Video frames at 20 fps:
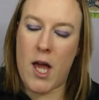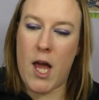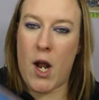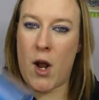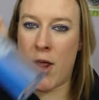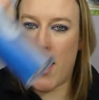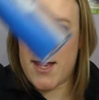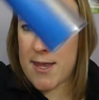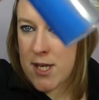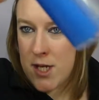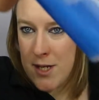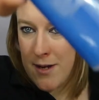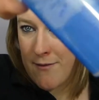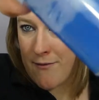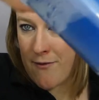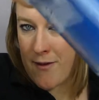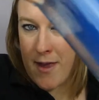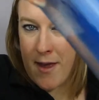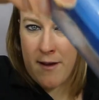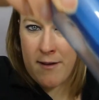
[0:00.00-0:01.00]
Elle en a déjà
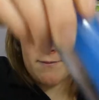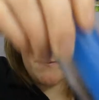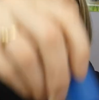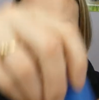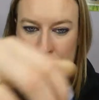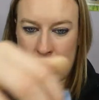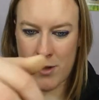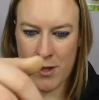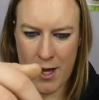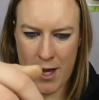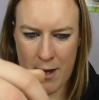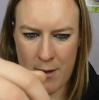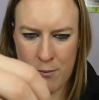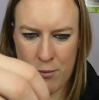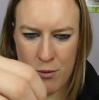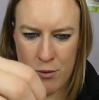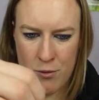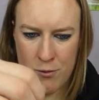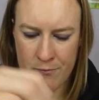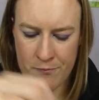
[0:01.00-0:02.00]
fait un, donc un
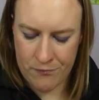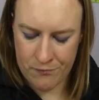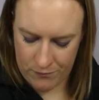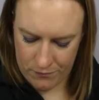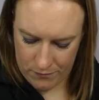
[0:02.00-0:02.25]
bleu.